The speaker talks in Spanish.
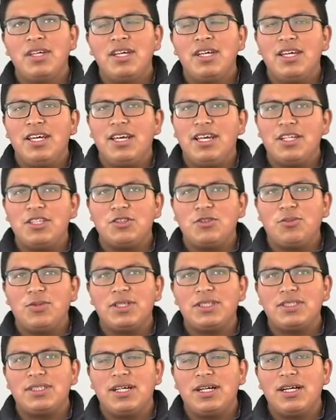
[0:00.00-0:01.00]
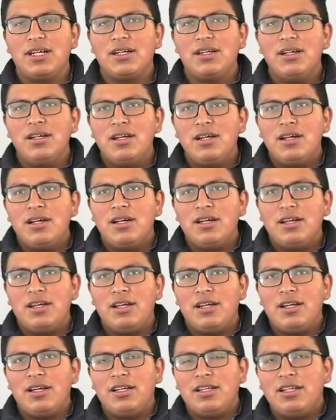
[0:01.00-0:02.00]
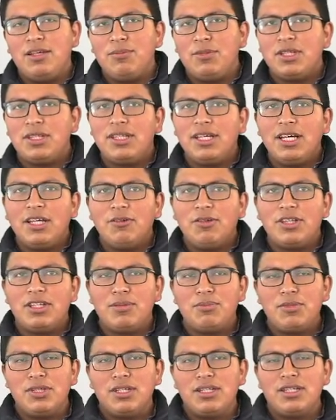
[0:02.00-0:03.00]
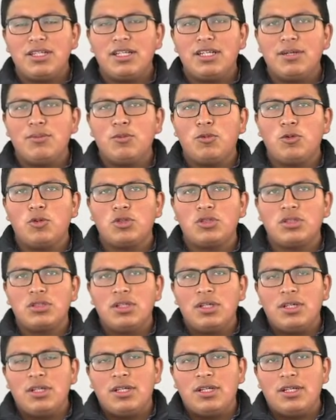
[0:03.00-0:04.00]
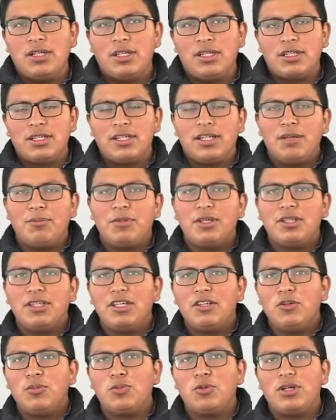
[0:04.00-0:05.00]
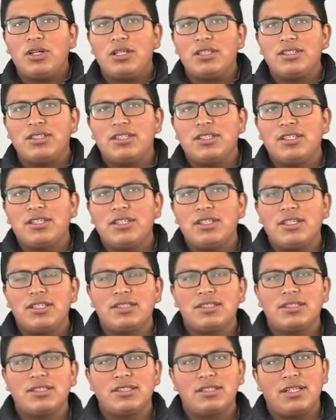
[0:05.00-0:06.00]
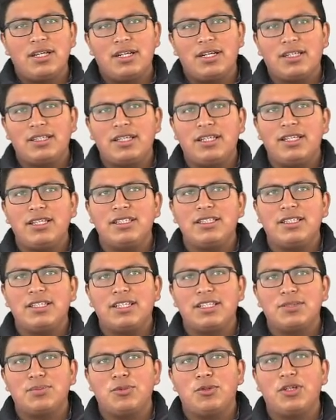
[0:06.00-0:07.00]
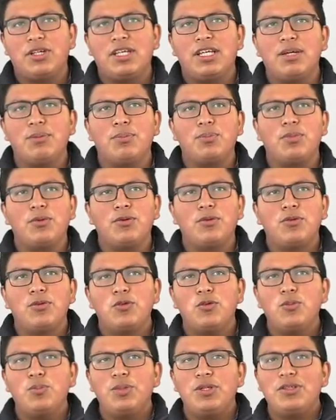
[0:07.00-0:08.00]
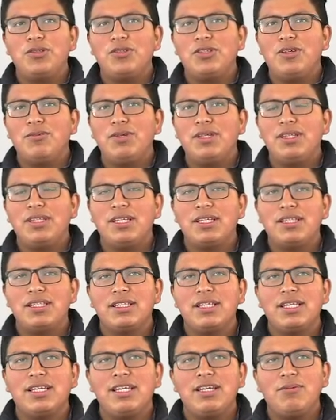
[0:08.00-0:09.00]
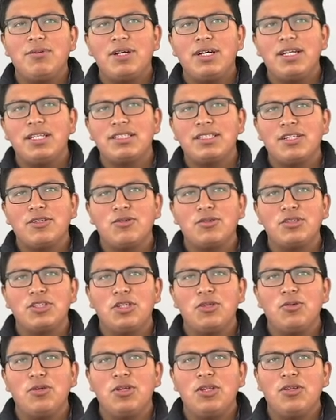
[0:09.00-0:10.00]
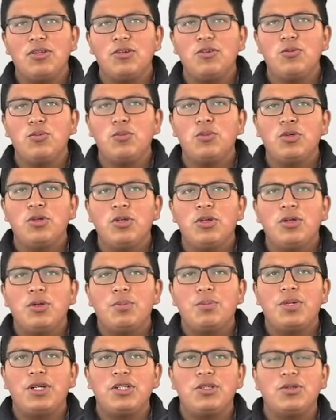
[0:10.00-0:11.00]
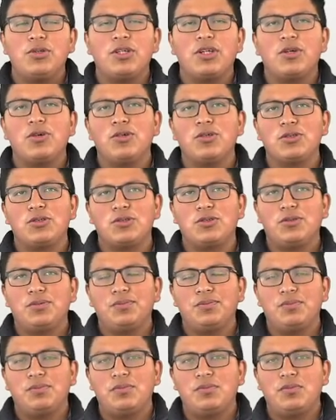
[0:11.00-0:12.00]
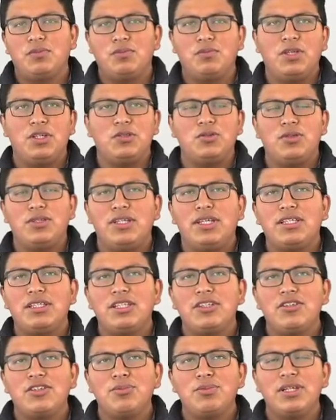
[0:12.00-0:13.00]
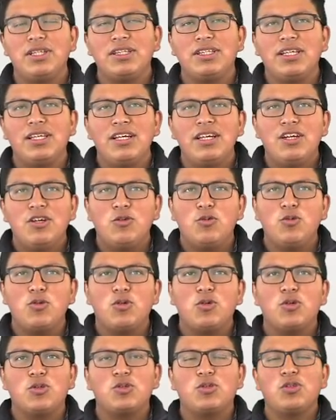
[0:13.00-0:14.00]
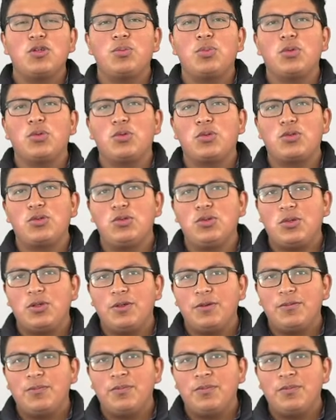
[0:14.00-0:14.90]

Esto va a estar eh, limitado y también, digamos, eh, reglamentado por ciertas características. Por ejemplo, un precio de venta, ¿de qué va a estar constituido? De un precio de costo. Mencioné anteriormente un costo de producción.